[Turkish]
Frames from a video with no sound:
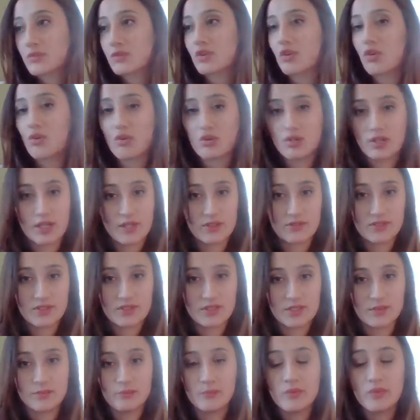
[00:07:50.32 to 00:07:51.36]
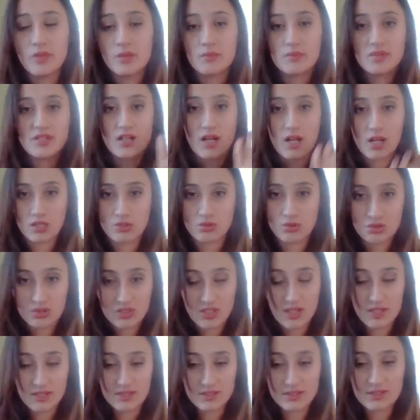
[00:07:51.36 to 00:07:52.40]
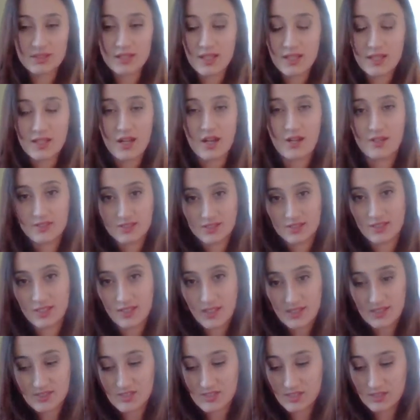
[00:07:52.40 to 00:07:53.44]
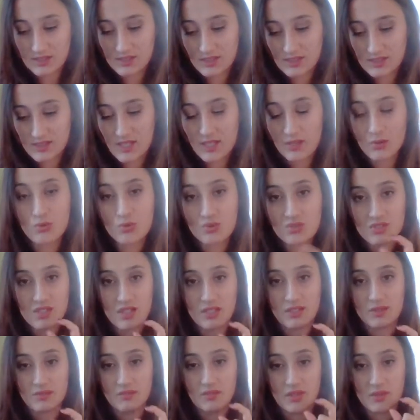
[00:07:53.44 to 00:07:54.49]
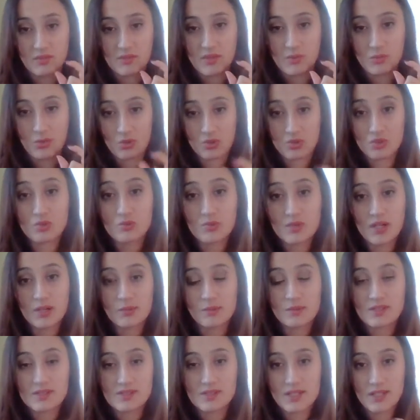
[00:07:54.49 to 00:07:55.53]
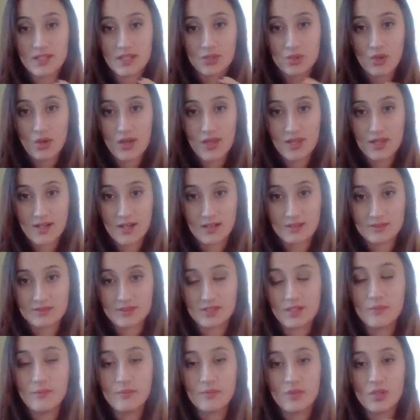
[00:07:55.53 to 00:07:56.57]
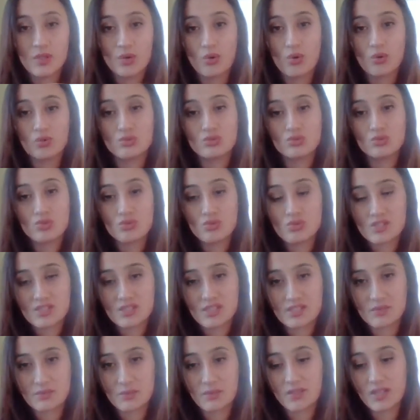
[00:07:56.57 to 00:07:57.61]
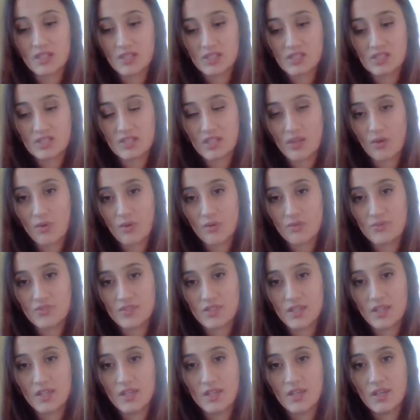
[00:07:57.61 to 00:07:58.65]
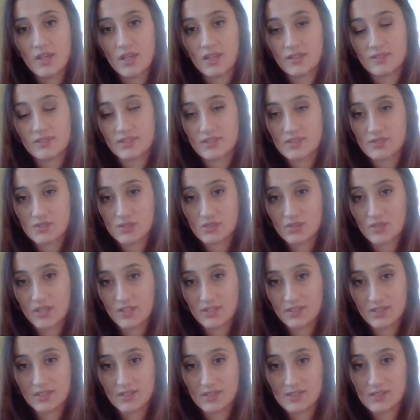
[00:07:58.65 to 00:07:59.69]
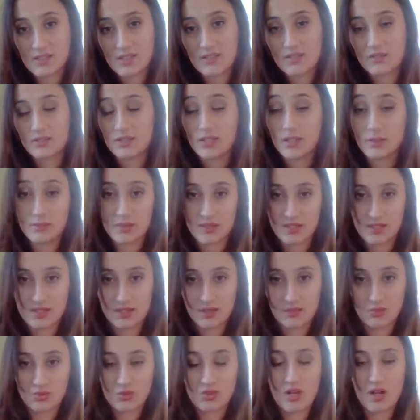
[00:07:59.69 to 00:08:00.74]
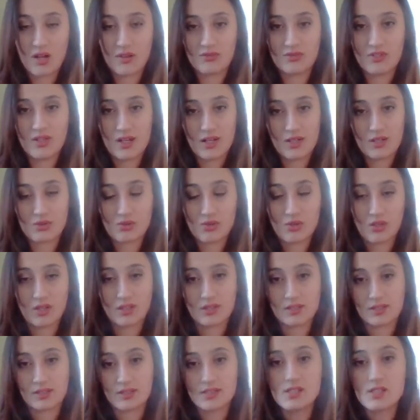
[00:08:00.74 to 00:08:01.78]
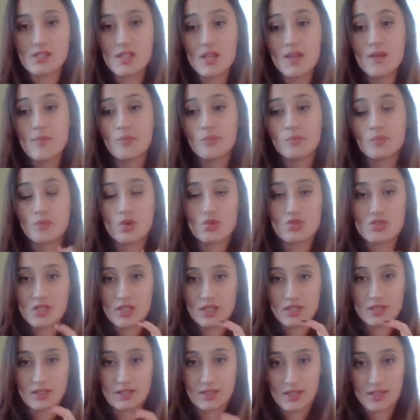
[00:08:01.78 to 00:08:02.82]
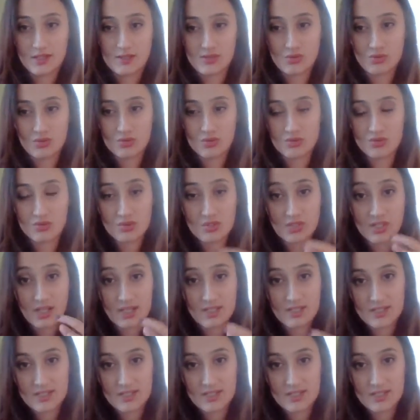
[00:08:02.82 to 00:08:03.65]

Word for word: Örnek vereyim. Bir A4 kağıdının en altına yazacaksanız eğer 3 santimlik bir boşluk bırakmanız gerekiyor en altta. Onun üst kısmına işte önce adınız, soyadınızı tabii ki de büyük harflerle soyadınız o şekilde yazıyorsunuz. Kaç